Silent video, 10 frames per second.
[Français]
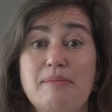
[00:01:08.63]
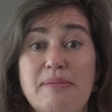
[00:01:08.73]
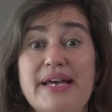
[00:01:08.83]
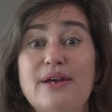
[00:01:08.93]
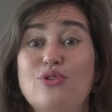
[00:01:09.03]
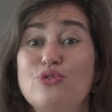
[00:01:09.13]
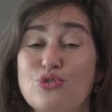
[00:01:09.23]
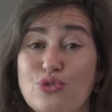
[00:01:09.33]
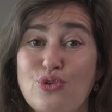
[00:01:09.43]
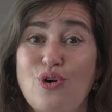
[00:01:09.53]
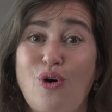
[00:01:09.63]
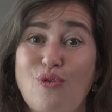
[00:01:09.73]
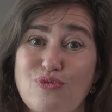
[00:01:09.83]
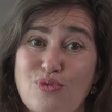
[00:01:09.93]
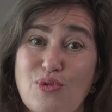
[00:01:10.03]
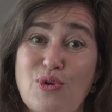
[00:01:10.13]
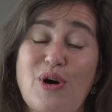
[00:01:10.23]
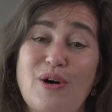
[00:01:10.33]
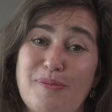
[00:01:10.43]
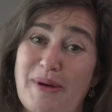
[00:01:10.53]
Mais le jeu en vaut
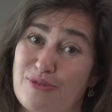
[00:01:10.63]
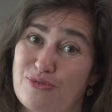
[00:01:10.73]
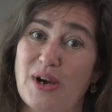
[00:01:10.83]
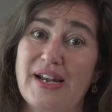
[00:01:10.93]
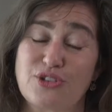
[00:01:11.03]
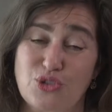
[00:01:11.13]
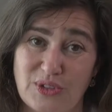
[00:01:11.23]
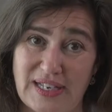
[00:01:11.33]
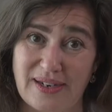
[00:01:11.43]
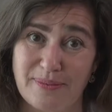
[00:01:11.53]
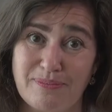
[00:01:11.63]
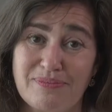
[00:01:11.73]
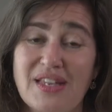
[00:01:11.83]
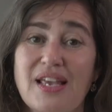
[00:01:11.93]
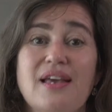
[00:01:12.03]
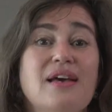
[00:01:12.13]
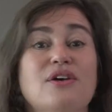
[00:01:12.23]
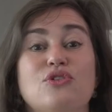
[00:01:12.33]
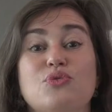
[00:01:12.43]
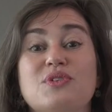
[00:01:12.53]
euh, parfois la chandelle.
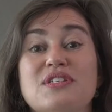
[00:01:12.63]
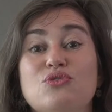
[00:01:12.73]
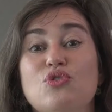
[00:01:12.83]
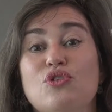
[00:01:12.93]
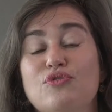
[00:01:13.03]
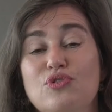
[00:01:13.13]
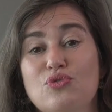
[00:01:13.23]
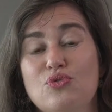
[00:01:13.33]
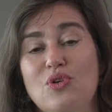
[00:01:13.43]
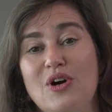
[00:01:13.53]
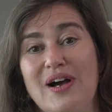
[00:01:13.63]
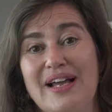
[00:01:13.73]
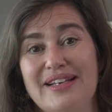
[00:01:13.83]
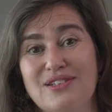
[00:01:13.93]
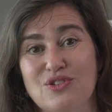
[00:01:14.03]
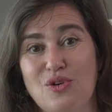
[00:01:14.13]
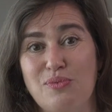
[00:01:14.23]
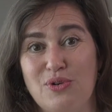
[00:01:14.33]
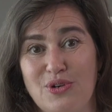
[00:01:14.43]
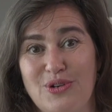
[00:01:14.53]
Donc si nous revenons euh, à
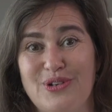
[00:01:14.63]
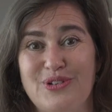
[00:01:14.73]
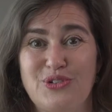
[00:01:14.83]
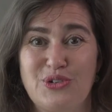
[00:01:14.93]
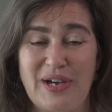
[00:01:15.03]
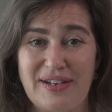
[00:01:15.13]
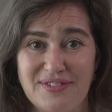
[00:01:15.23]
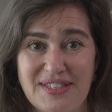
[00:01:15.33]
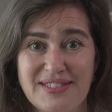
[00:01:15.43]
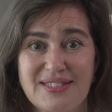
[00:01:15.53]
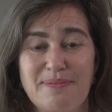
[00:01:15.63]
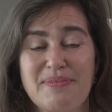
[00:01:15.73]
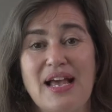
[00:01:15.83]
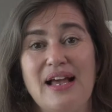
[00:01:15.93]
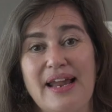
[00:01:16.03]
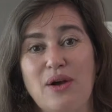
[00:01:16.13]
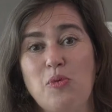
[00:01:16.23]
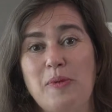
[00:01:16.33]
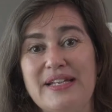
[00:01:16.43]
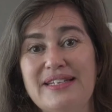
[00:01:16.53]
l'exemple euh, de Avis, la
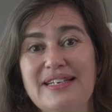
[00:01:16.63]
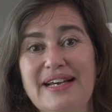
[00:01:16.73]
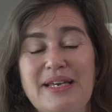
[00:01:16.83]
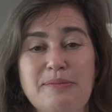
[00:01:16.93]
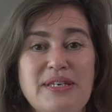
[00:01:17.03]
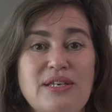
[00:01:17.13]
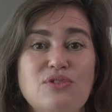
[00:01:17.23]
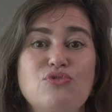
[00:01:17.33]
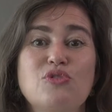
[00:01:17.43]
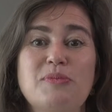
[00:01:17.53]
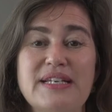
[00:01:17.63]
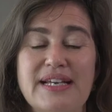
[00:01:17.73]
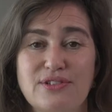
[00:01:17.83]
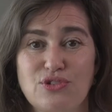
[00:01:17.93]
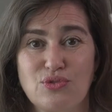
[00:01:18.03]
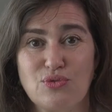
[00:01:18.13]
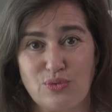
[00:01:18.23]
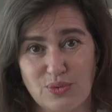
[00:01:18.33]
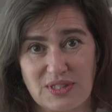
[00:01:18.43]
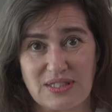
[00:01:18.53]
compagnie a émis une
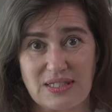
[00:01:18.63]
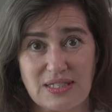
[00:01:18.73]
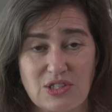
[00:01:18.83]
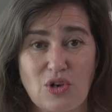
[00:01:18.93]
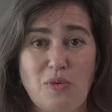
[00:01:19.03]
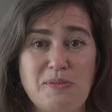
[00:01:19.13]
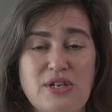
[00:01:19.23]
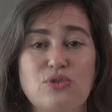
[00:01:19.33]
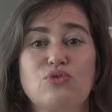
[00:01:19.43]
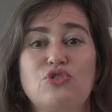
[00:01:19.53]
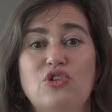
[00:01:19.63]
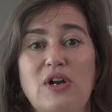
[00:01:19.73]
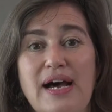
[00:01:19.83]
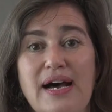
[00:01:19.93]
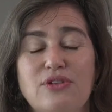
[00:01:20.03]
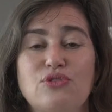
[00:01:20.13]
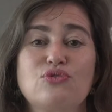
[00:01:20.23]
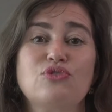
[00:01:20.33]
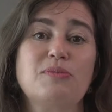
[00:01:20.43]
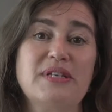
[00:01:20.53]
obligation 600 millions de dollars dans
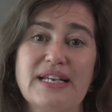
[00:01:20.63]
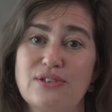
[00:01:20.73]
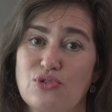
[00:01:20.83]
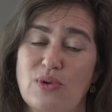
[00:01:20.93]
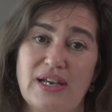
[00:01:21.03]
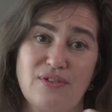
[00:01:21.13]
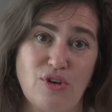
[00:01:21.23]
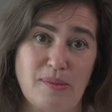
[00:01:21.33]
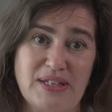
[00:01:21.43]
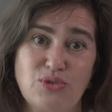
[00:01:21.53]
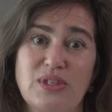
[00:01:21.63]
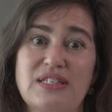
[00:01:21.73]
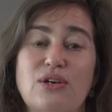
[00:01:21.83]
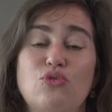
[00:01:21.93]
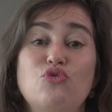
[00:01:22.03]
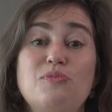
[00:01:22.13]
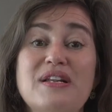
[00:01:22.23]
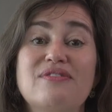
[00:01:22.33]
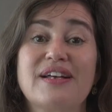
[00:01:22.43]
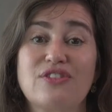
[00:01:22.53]
une obligation arrivant à maturité en
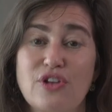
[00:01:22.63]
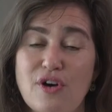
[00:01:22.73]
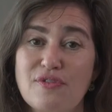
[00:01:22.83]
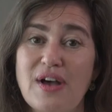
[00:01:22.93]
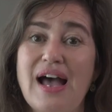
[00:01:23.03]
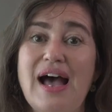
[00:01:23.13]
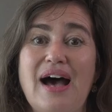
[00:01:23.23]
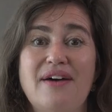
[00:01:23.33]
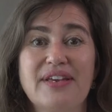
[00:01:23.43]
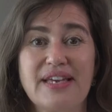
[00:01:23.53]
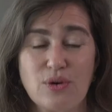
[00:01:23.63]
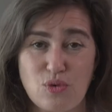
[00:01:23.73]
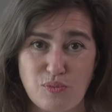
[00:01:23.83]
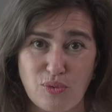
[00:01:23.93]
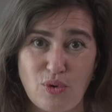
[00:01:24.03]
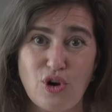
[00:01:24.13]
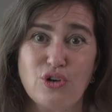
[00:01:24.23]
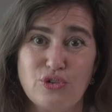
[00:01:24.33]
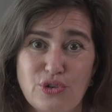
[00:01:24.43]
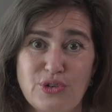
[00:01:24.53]
2029 avec un coupon
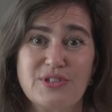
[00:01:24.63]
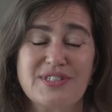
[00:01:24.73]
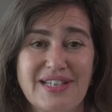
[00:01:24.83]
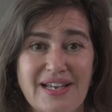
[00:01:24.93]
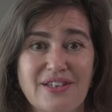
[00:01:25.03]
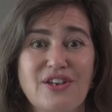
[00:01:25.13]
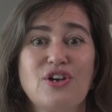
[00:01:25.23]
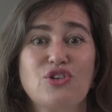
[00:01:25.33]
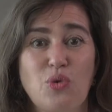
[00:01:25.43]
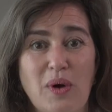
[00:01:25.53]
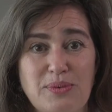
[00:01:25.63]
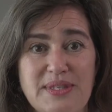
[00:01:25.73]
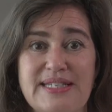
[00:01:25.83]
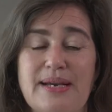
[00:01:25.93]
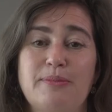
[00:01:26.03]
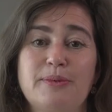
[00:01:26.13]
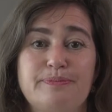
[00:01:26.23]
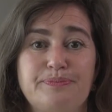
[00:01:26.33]
de 5 3 huitièmes.